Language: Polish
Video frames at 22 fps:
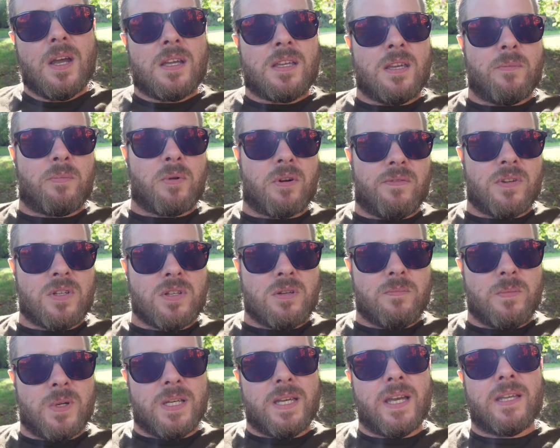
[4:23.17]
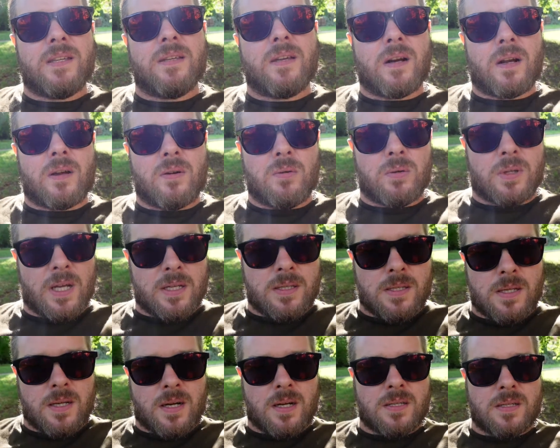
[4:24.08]
nie prowadzimy jednej
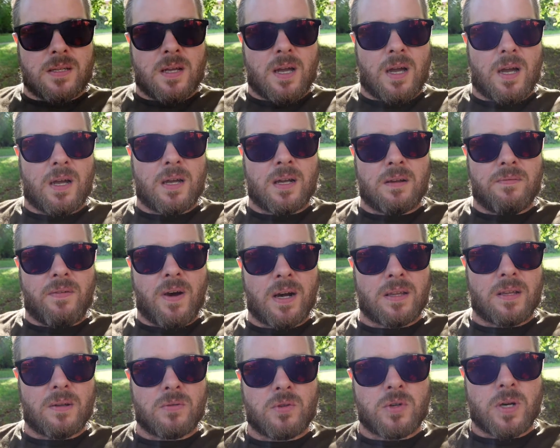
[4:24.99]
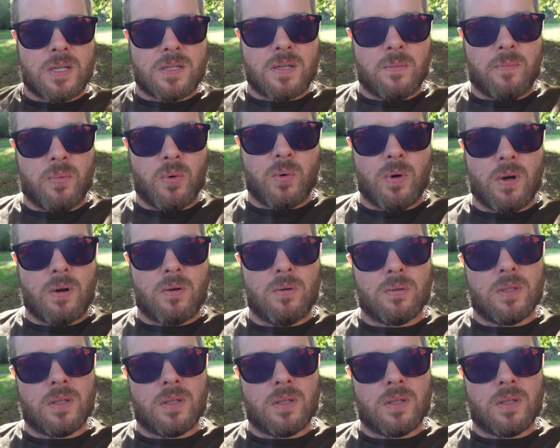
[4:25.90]
rekrutacji raz na kwartał czy raz na pół roku,